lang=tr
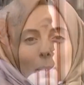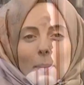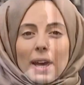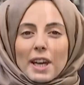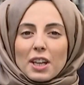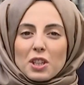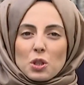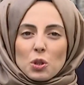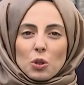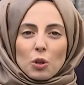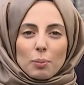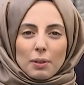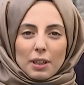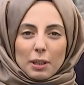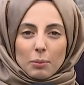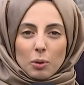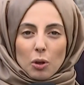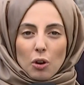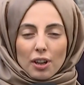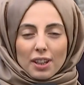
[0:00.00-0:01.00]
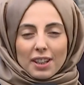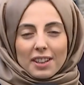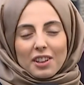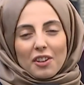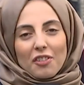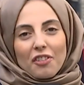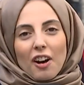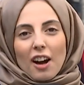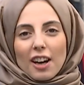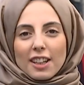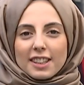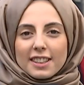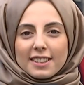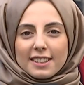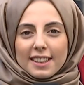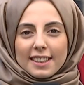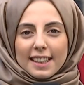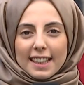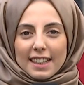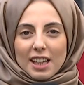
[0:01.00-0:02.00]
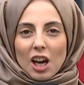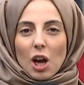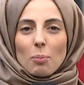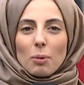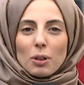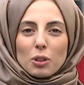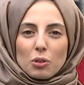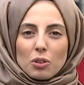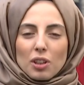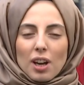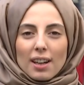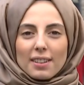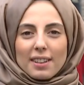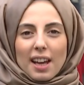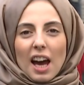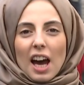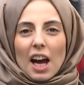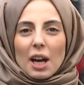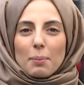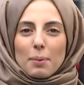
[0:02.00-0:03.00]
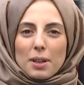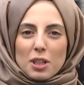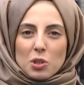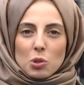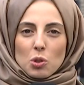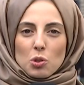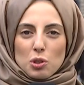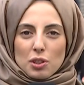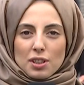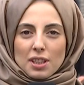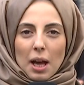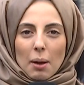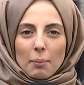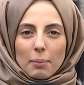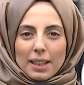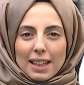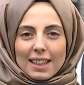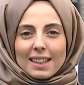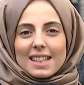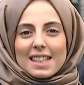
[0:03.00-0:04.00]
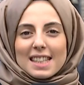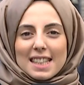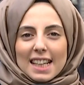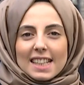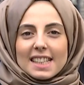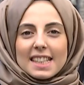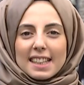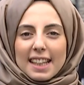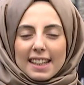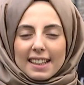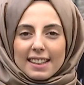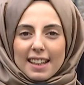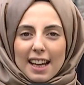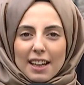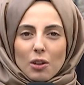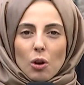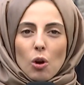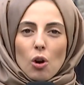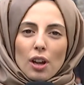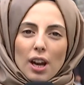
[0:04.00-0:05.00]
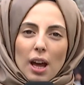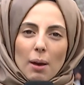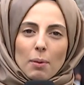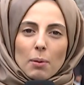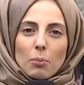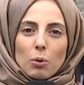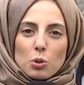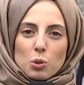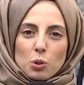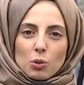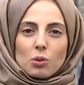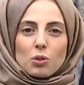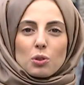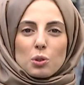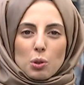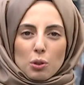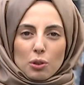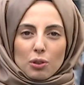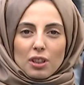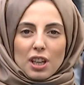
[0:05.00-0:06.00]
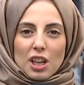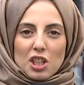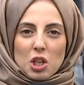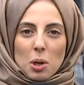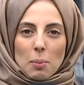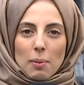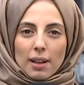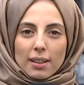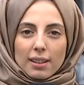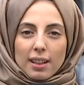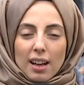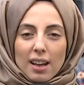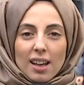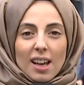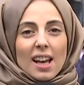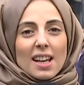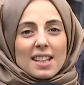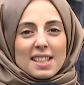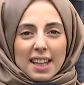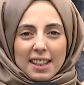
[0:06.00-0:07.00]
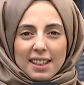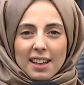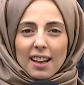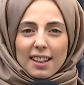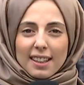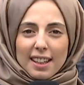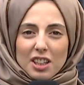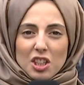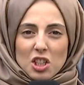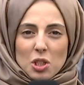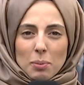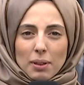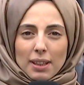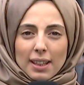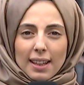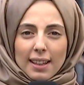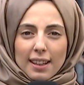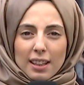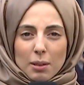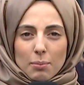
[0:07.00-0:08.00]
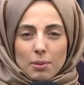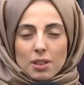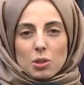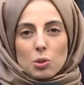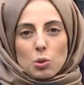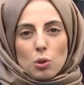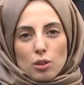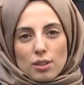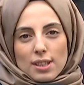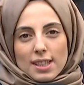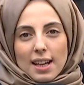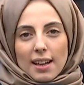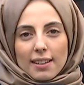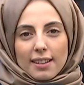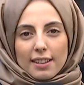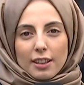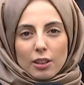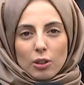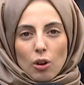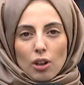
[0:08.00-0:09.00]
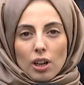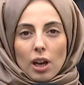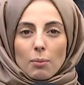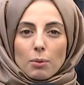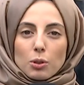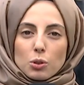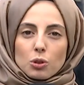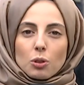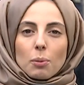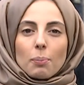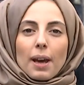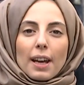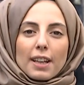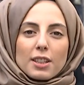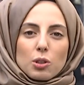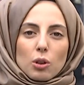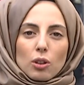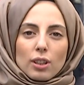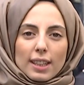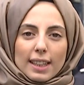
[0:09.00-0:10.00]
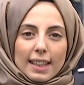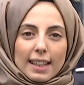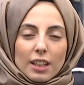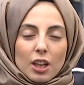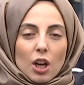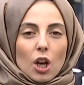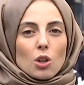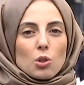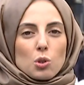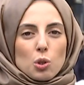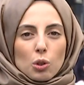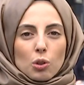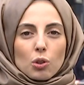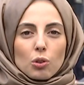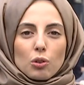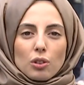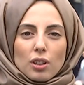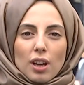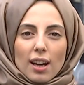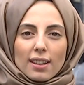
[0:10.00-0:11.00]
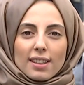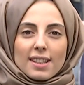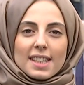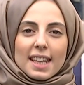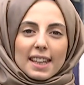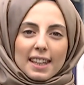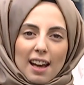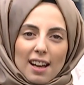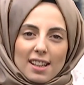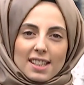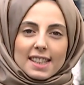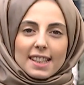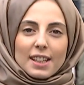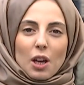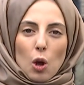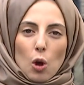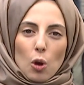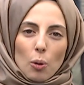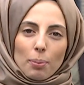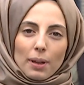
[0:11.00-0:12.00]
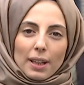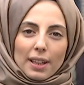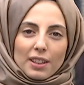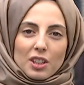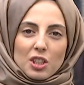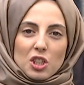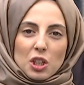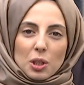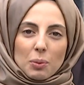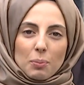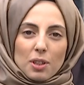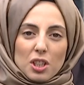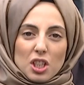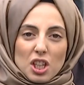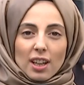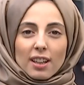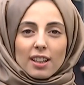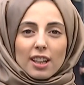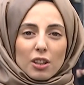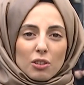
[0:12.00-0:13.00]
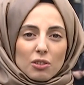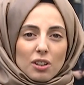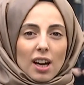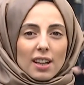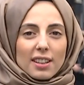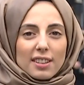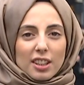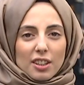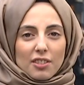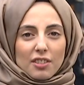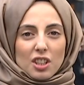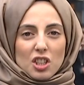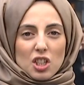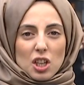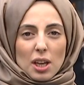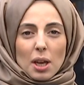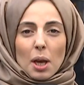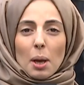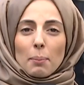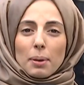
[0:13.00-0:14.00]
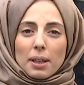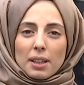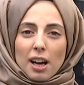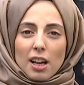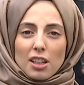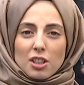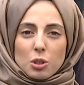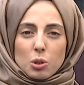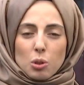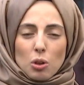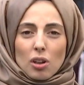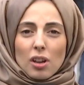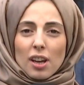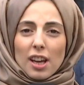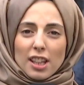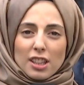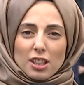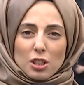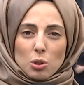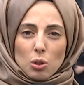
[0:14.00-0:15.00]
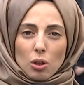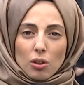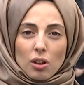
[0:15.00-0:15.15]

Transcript: Pek çoğu bilmiyor ya da farkında değil ama dünyada her beş çocuktan biri disleksi denilen öğrenme bozukluğu sorunu yaşamakta. Zeka gelişimiyle ilgili bir sorun zannediliyor ama durum pek de öyle değil. Çünkü dünyada zekasıyla ön plana çıkmış Leonardo da Vinci, Picasso, Edison